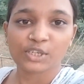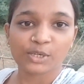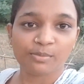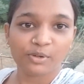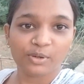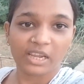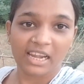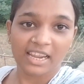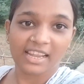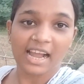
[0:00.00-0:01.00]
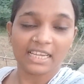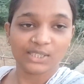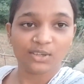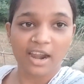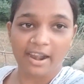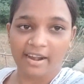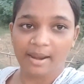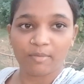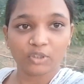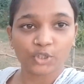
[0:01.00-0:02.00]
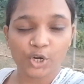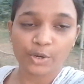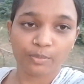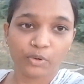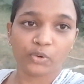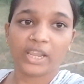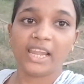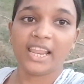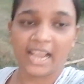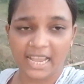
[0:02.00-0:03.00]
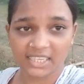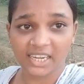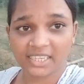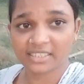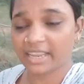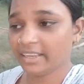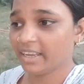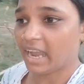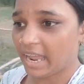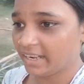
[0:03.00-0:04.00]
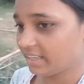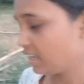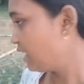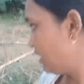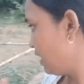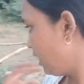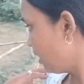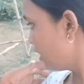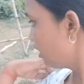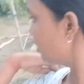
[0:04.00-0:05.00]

चुन्नू मुन्नू के लिए घास उखाड़ रहा है हम लोग चुन्नू मुन्नू के लिए घास लेके जाएंगे खाने के लिए